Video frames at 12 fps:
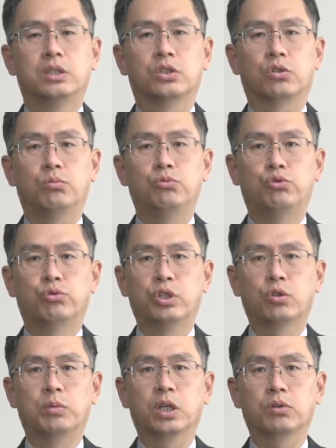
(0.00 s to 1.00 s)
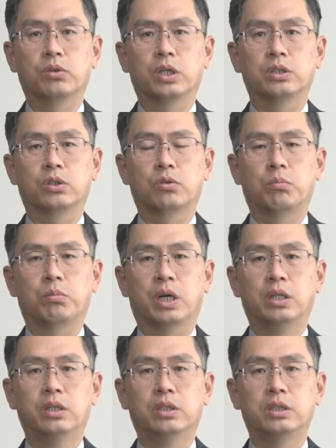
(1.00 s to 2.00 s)
저놈 죽이고 말 거야. 저놈
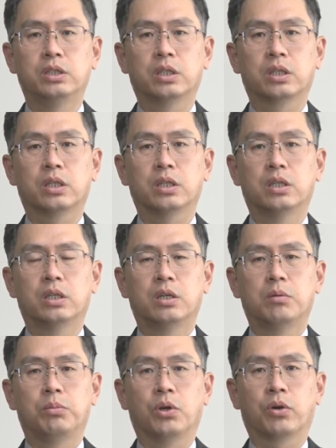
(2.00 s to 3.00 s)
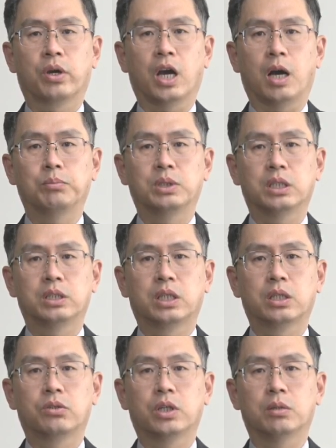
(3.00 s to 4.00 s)
반드시 내가 벽에
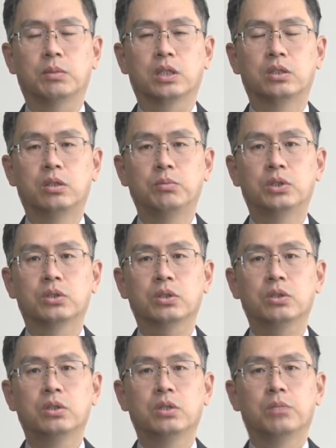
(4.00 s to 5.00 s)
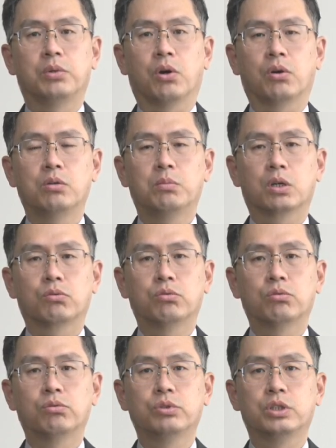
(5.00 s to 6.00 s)
압사시킬 거야. 막 그러면서 벽을 막
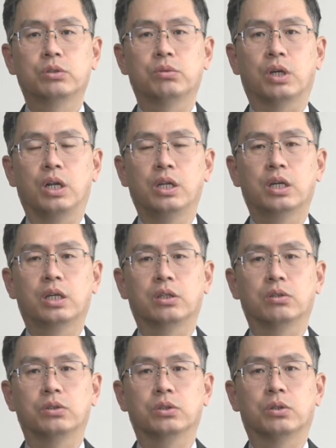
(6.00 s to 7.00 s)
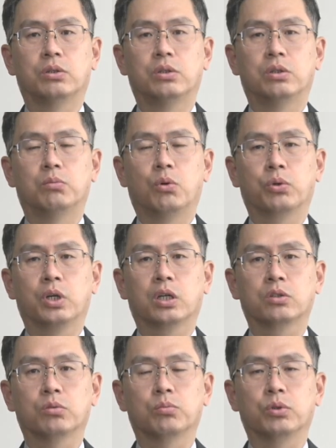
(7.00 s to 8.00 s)
쿵쿵 치고 난리가 난 거죠.
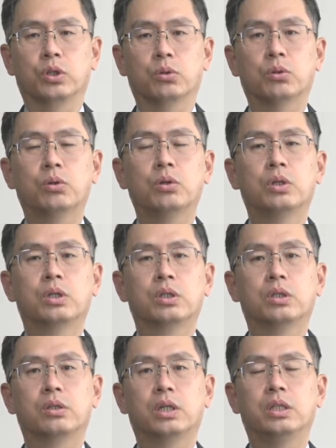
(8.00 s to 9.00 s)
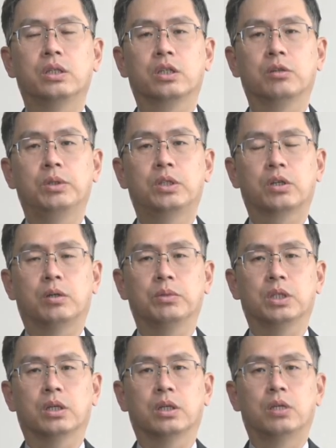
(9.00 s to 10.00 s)
모기약도 뿌리고 그러한 느낌이
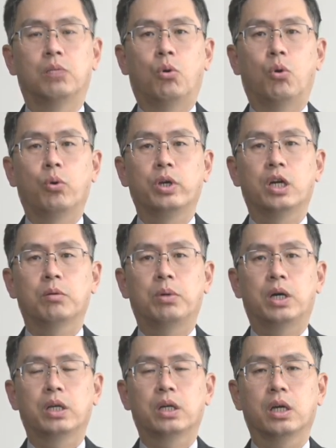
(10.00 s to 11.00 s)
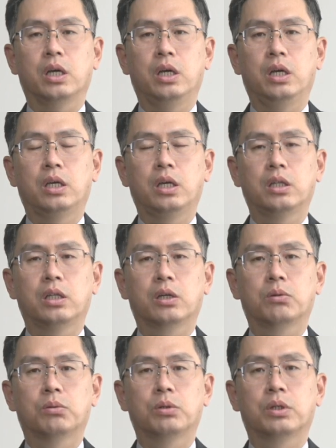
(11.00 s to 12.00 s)
들어갑니다. 모기나 파리가
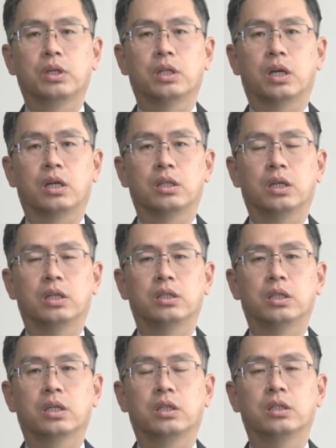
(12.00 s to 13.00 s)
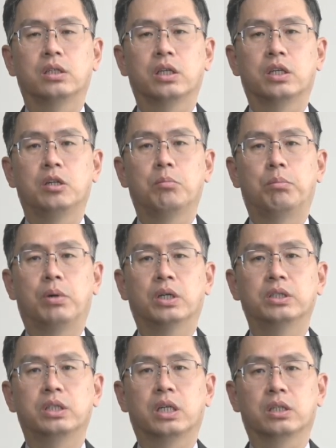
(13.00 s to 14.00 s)
잉잉대고 이렇게 날아다닐 때 그때를
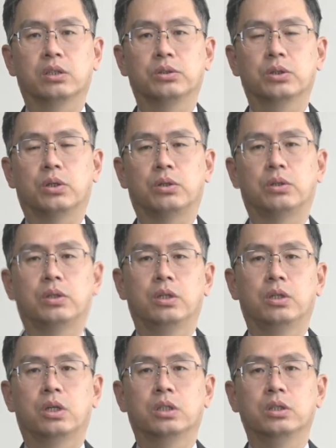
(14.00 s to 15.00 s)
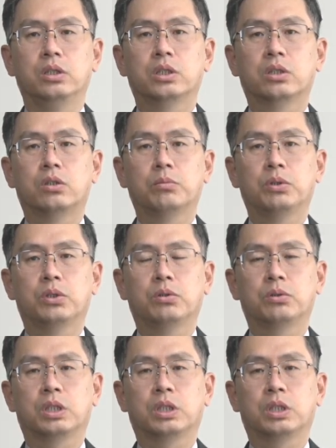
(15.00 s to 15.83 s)
버즈라 그러죠. 이러한 의성어 표현도